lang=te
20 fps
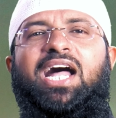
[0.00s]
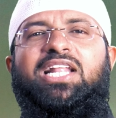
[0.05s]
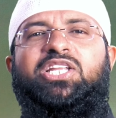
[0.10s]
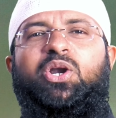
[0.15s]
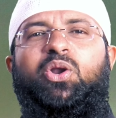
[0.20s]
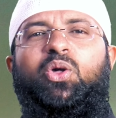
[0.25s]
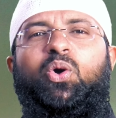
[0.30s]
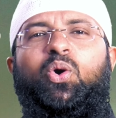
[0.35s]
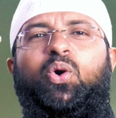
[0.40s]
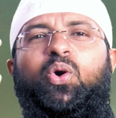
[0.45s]

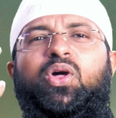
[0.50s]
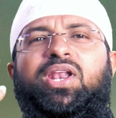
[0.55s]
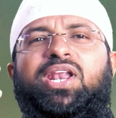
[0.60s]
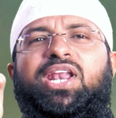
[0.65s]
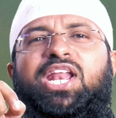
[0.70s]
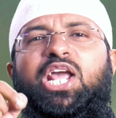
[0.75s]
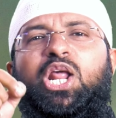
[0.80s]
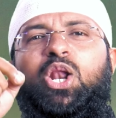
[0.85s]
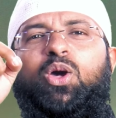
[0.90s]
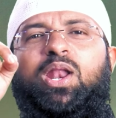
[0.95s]
అతడు
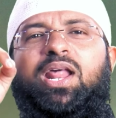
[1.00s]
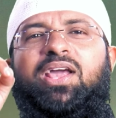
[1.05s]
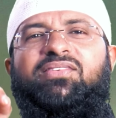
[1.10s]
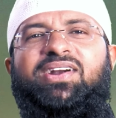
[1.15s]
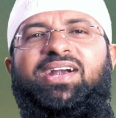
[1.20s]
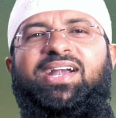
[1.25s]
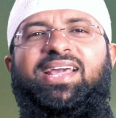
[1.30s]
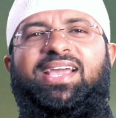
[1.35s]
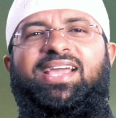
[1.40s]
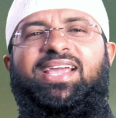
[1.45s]
నీళ్లు
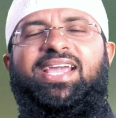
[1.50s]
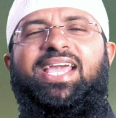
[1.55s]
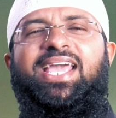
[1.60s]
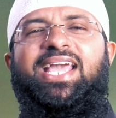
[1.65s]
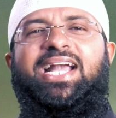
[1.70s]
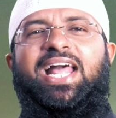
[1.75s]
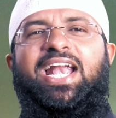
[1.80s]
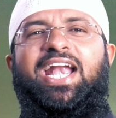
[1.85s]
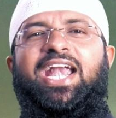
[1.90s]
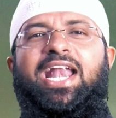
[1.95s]
లేవండి
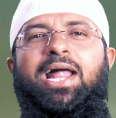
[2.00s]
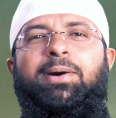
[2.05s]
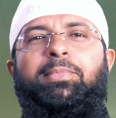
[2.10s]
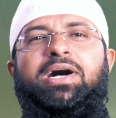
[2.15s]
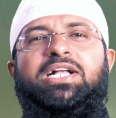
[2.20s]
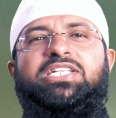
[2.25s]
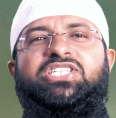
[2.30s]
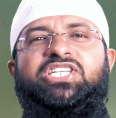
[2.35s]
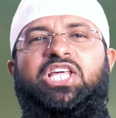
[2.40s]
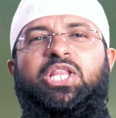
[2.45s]
ఇక నేను
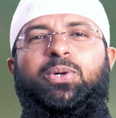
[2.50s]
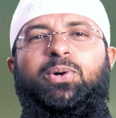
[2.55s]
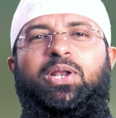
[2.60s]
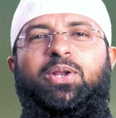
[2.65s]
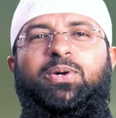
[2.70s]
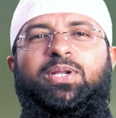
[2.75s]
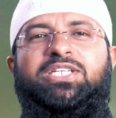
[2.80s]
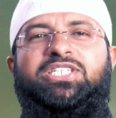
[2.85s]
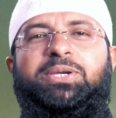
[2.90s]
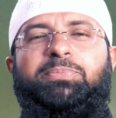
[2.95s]
నమాజ్
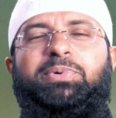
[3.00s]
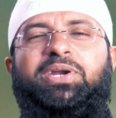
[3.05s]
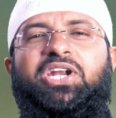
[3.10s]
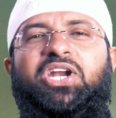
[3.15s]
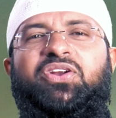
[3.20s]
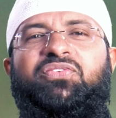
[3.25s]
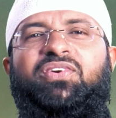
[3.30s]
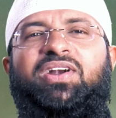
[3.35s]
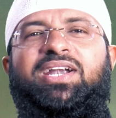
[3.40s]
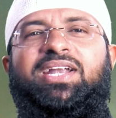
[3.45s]
చదవను అని
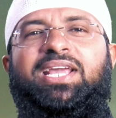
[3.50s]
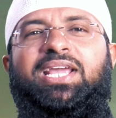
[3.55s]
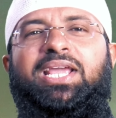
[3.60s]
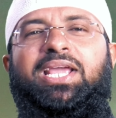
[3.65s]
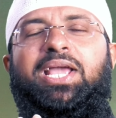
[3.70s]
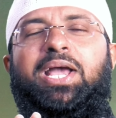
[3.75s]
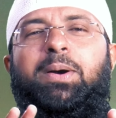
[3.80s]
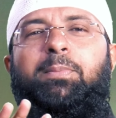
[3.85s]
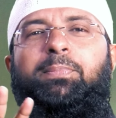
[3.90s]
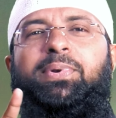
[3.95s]
చెప్పేటటువంటి
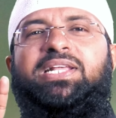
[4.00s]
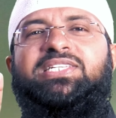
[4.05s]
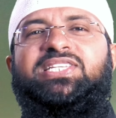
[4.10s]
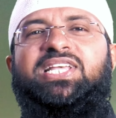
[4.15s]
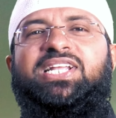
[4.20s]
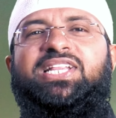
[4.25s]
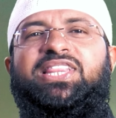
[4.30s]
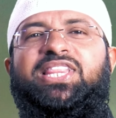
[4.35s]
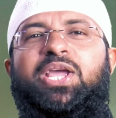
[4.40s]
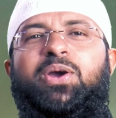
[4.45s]

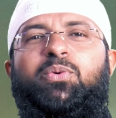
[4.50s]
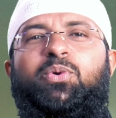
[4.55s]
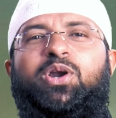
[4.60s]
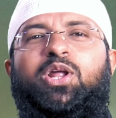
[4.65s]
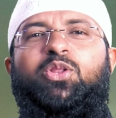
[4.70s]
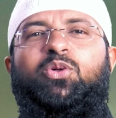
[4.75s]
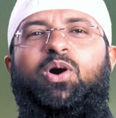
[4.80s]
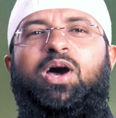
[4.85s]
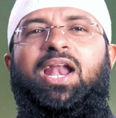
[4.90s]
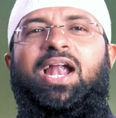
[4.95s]
ప్రసక్తే
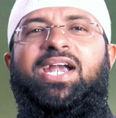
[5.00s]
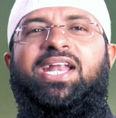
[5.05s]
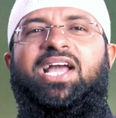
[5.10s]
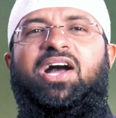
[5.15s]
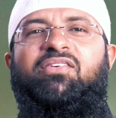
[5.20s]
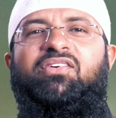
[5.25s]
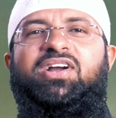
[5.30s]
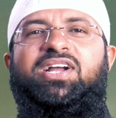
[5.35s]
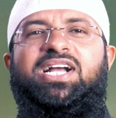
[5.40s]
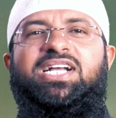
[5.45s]
ఉండదు ఉండదు అలాంటి
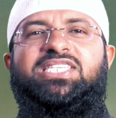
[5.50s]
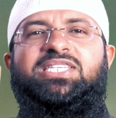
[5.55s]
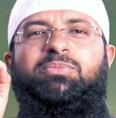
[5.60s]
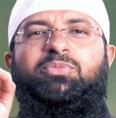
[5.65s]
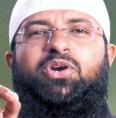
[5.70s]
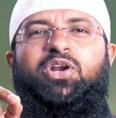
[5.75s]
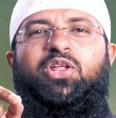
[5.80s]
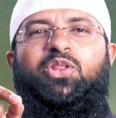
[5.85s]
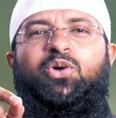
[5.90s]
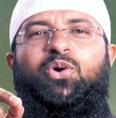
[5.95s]
అవకాశం
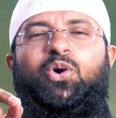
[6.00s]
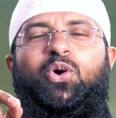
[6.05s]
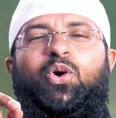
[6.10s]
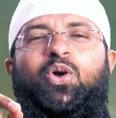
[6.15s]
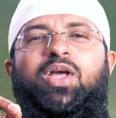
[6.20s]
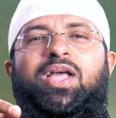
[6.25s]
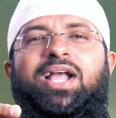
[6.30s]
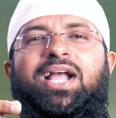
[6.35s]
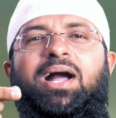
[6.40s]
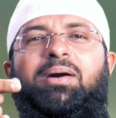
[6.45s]
ఉండదు
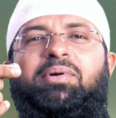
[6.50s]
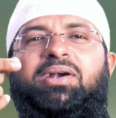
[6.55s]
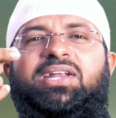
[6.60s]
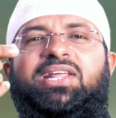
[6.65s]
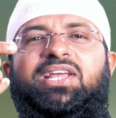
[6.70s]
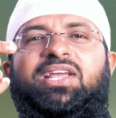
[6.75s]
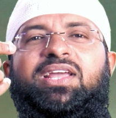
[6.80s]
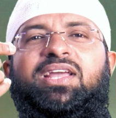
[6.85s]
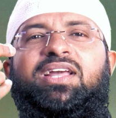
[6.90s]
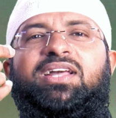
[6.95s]

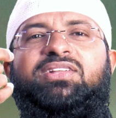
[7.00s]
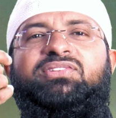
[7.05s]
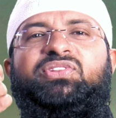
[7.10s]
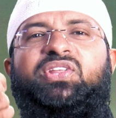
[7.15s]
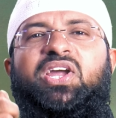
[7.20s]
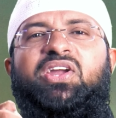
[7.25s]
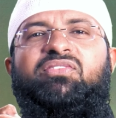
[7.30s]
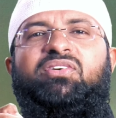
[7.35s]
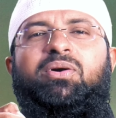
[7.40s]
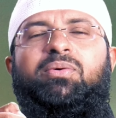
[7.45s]
కాబట్టి
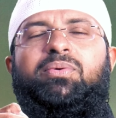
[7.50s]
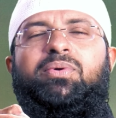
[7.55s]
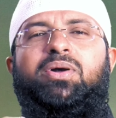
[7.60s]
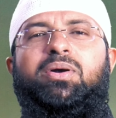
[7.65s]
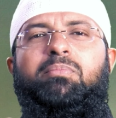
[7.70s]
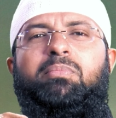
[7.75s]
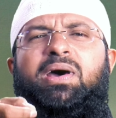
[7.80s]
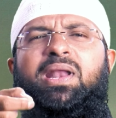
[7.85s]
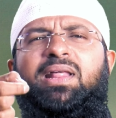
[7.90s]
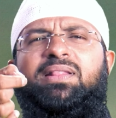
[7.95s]
దైవం
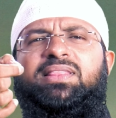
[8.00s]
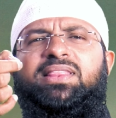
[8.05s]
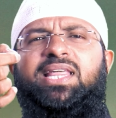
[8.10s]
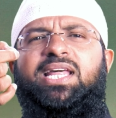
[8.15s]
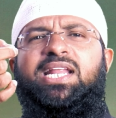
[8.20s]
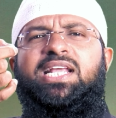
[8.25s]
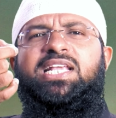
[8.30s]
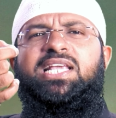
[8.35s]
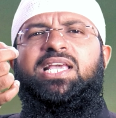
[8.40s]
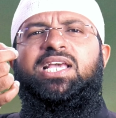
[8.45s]

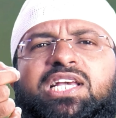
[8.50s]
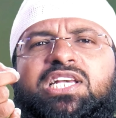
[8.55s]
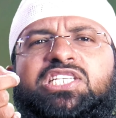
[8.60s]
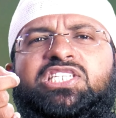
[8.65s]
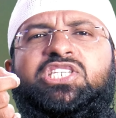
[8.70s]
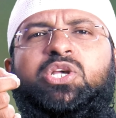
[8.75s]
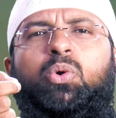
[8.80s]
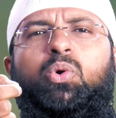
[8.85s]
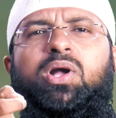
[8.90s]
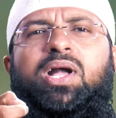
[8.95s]
మనందరి
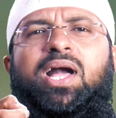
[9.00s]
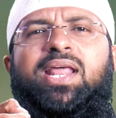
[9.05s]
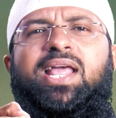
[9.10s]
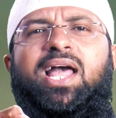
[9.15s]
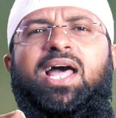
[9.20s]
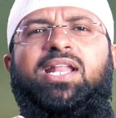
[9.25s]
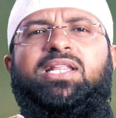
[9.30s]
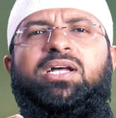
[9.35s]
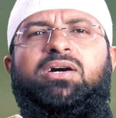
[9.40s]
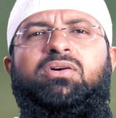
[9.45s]

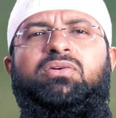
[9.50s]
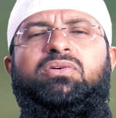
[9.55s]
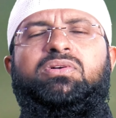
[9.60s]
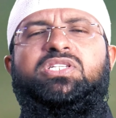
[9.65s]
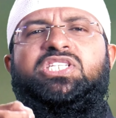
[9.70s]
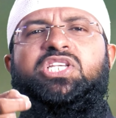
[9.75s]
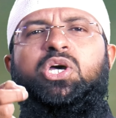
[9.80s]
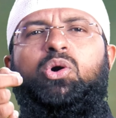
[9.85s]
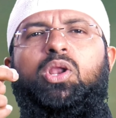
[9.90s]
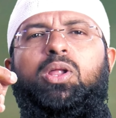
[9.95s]
సౌకర్యార్థం
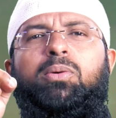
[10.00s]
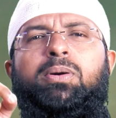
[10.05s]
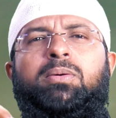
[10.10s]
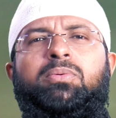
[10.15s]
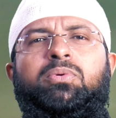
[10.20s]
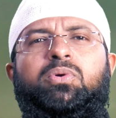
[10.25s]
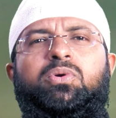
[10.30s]
సౌలభం